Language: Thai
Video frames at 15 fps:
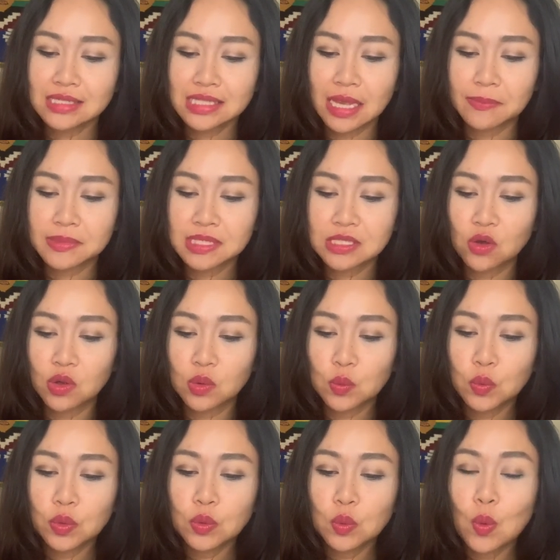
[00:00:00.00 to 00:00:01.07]
สับสน
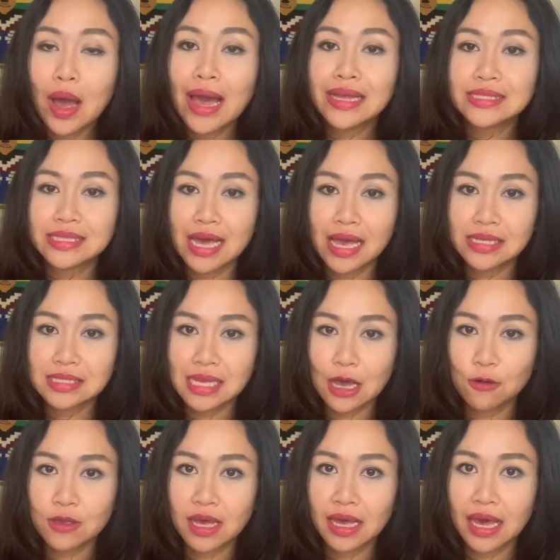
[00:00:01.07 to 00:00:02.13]
วุ่นวายใจจะ
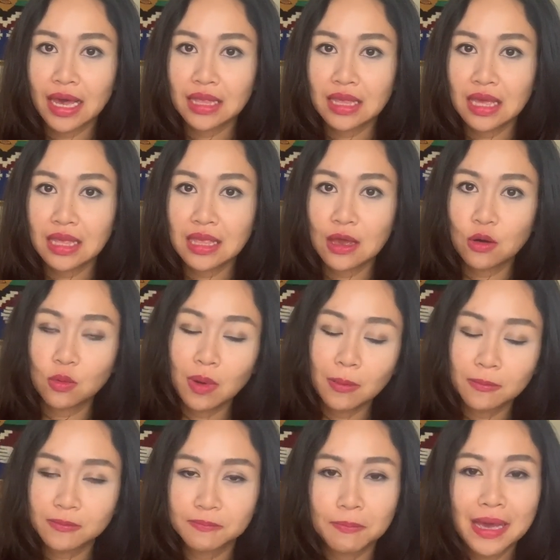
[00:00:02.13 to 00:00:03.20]
เอายังไงดีเดี๋ยวแบ
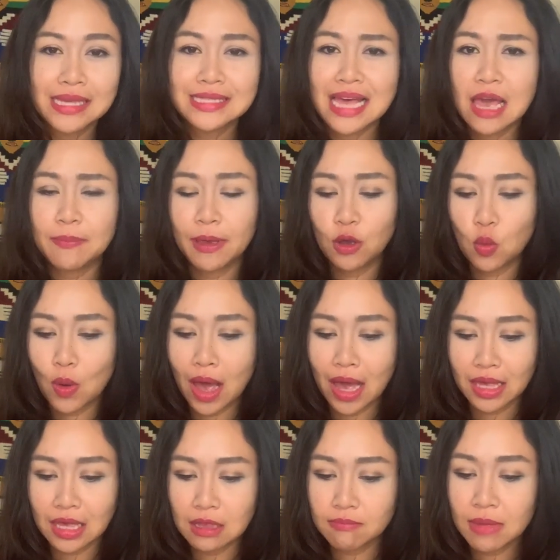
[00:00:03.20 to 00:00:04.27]
บไปซ้ายไปขวา
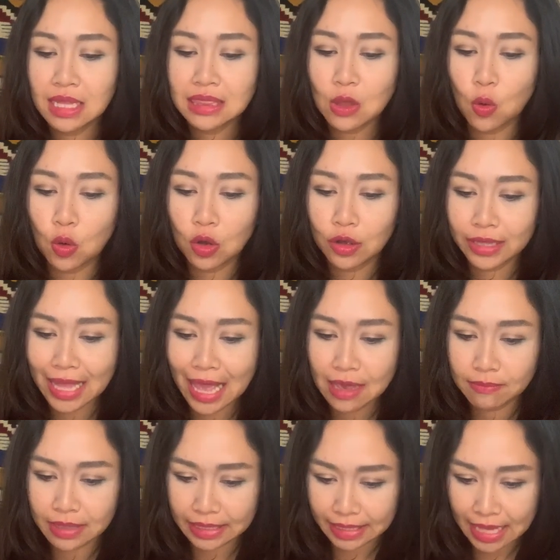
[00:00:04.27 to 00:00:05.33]
คิดไม่ตกก็ได้
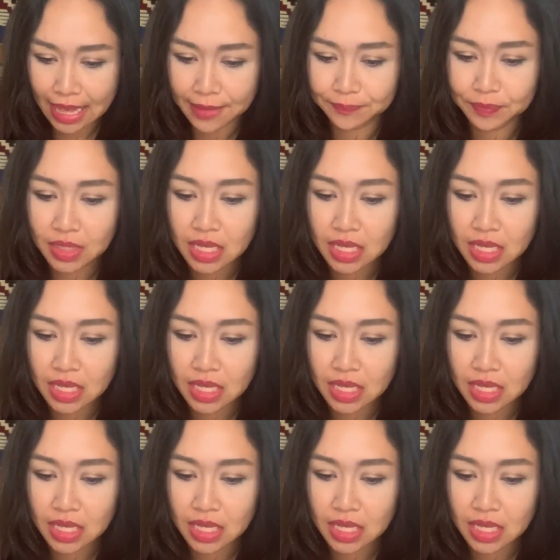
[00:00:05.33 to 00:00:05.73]
เหมือนกัน